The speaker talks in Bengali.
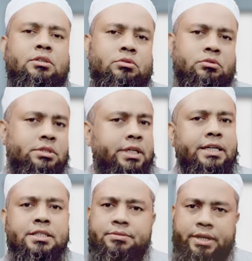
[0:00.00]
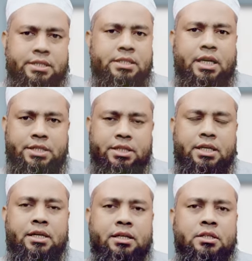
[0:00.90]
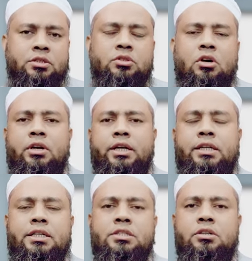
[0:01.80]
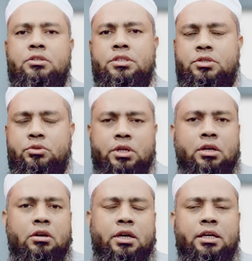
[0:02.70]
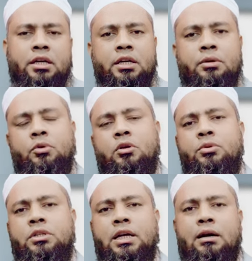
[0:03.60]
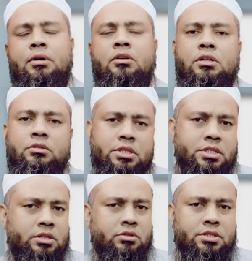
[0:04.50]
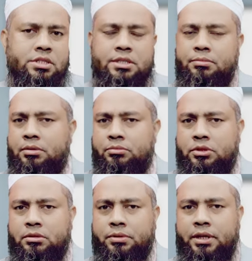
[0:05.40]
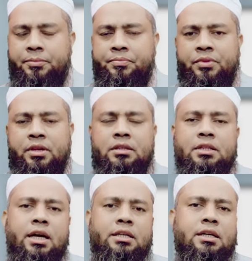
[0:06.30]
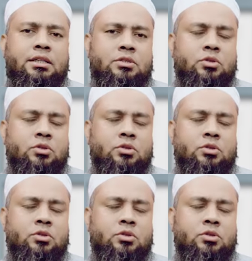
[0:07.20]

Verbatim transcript: কিন্তু স্যাটিসফ্যাক্টরি আসে না যখন একটি স্টেনোসিস ছুটানো হয় পরবর্তীতে আবারও কিন্তু স্টেনোসিস ডেভেলপ করতে পারে তাই তাদের